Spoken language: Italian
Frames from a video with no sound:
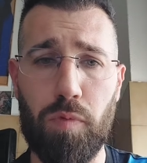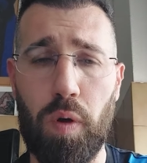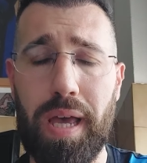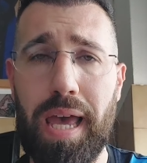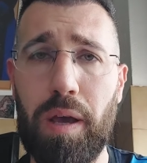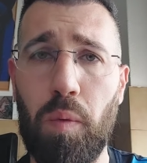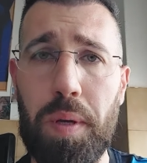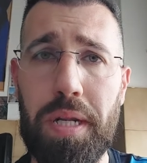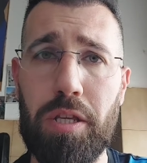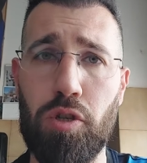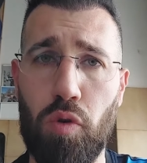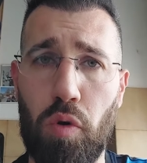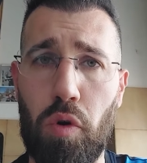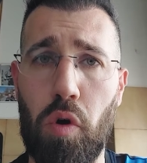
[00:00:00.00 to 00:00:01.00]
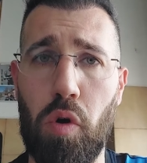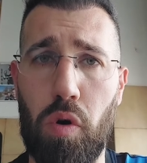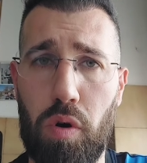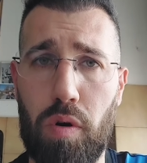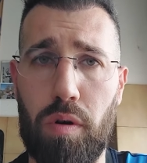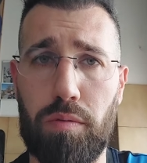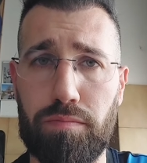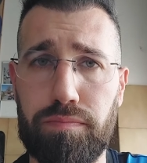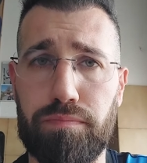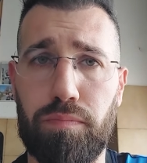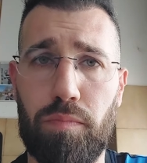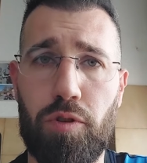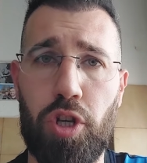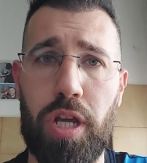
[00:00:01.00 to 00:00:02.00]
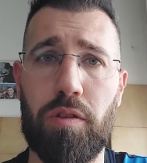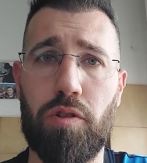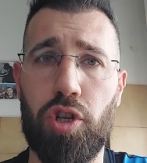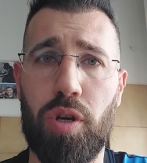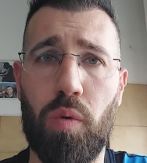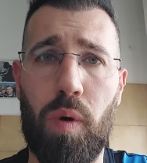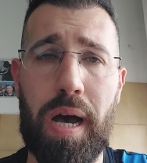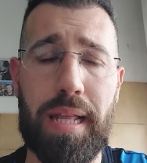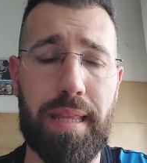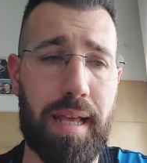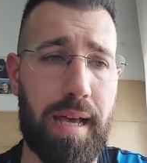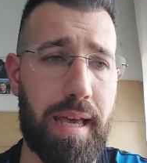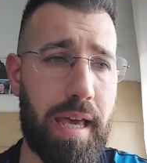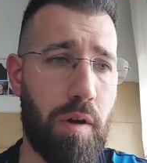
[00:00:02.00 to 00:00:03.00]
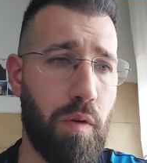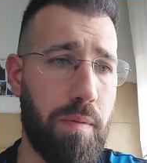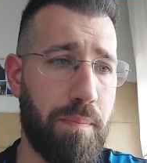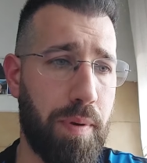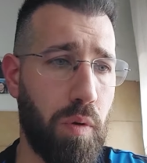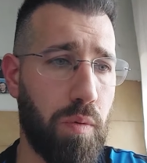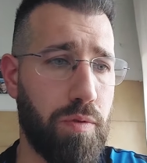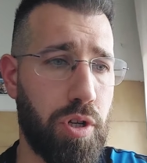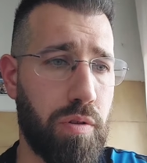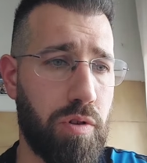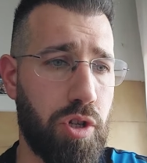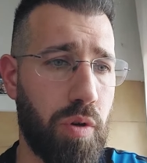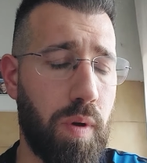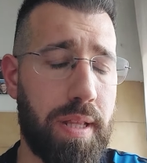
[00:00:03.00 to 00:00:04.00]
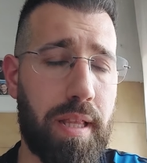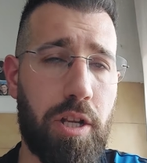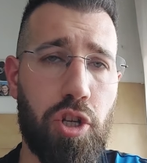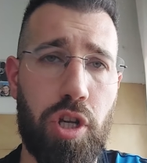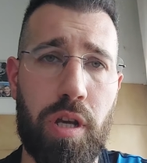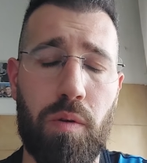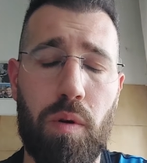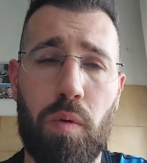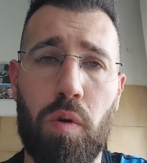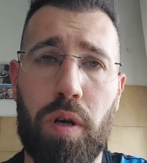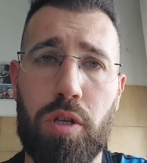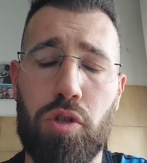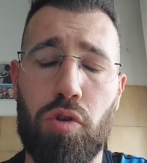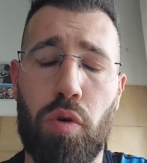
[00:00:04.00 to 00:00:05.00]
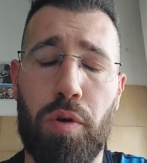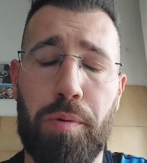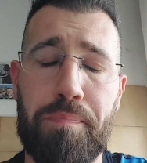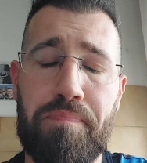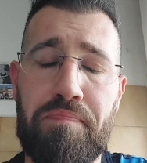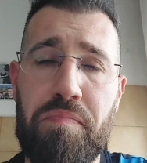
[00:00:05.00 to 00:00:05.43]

ok? Quindi sono 150 euro in più, 155, quello che sono.